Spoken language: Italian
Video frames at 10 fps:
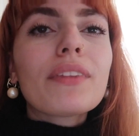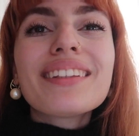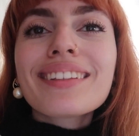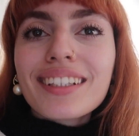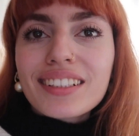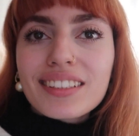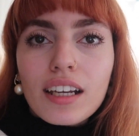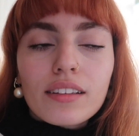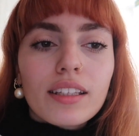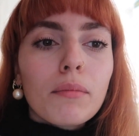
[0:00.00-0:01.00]

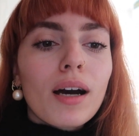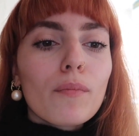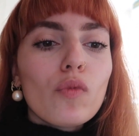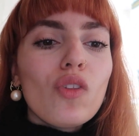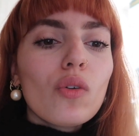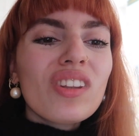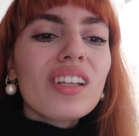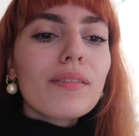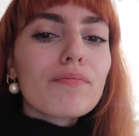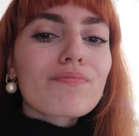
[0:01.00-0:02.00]
interessante ma
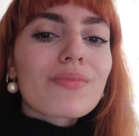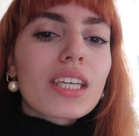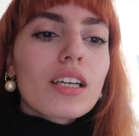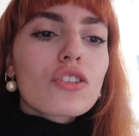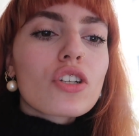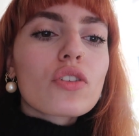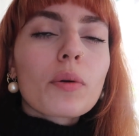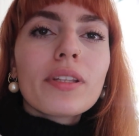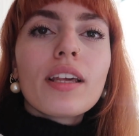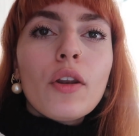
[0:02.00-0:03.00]
non cioè non so
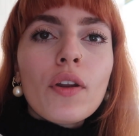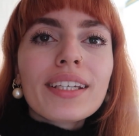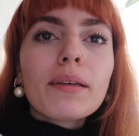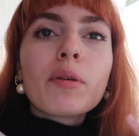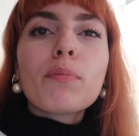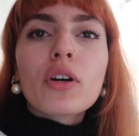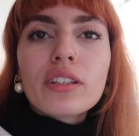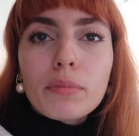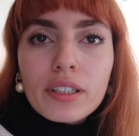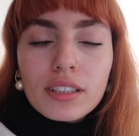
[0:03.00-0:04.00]
come dire, non è che mi
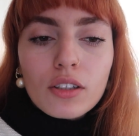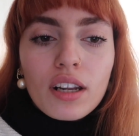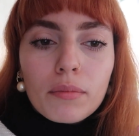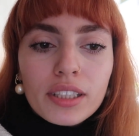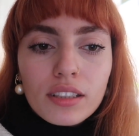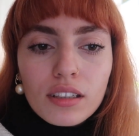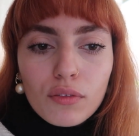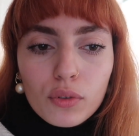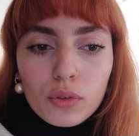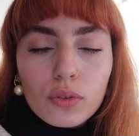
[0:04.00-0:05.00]
importi particolarmente del
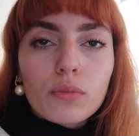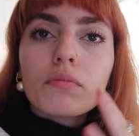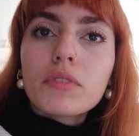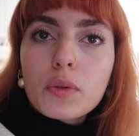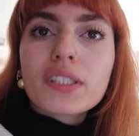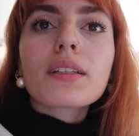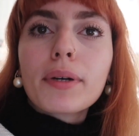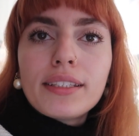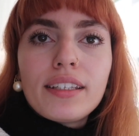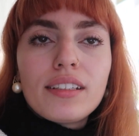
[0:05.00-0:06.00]
voto di questa
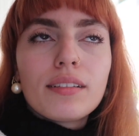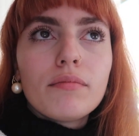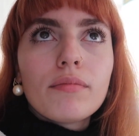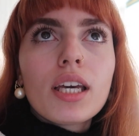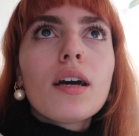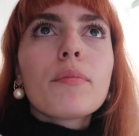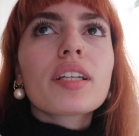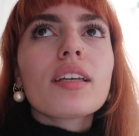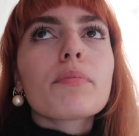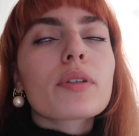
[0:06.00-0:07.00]
materia,
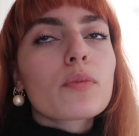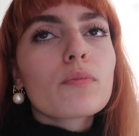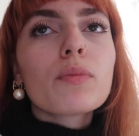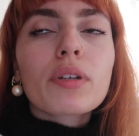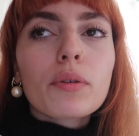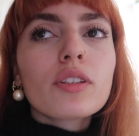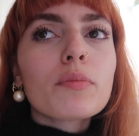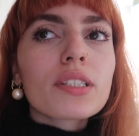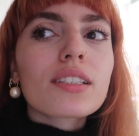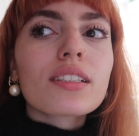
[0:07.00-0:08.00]
perché per, per quanto
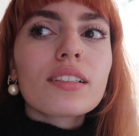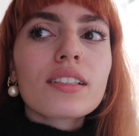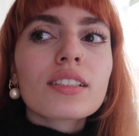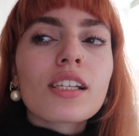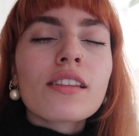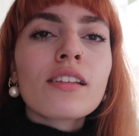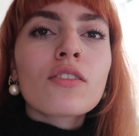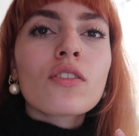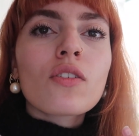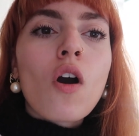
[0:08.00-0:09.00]
possa essere interessante
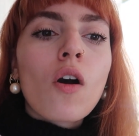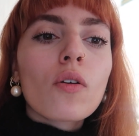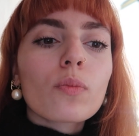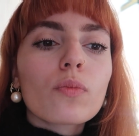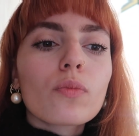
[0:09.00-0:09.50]
non l'ho